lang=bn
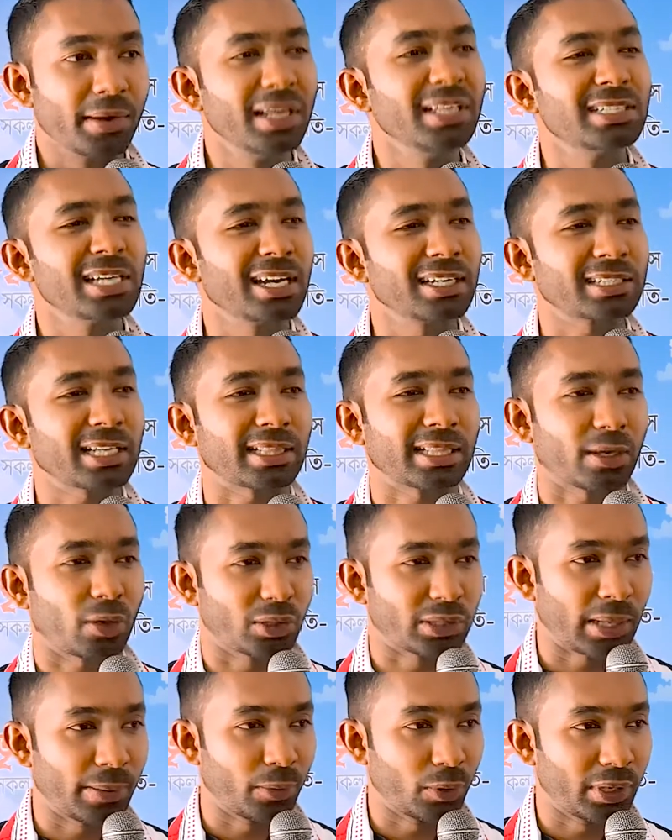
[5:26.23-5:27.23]
নিজের সাথে
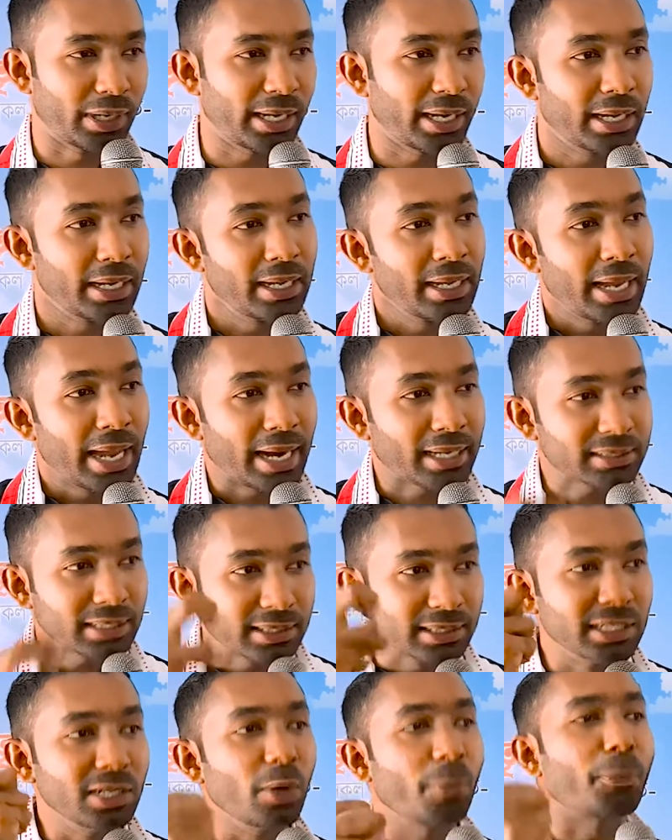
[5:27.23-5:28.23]
কথা বলে
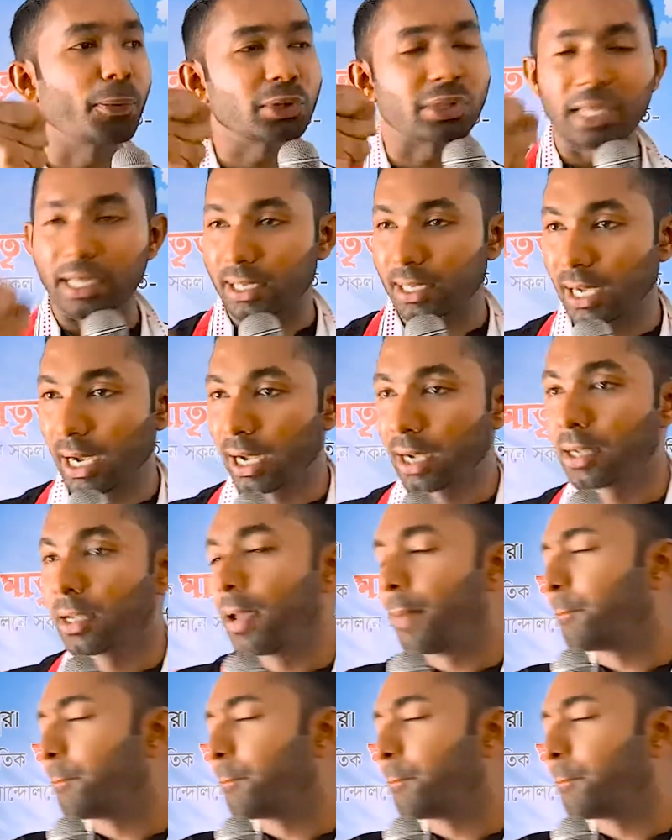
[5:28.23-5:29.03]
একটা দৃঢ় প্রতিজ্ঞা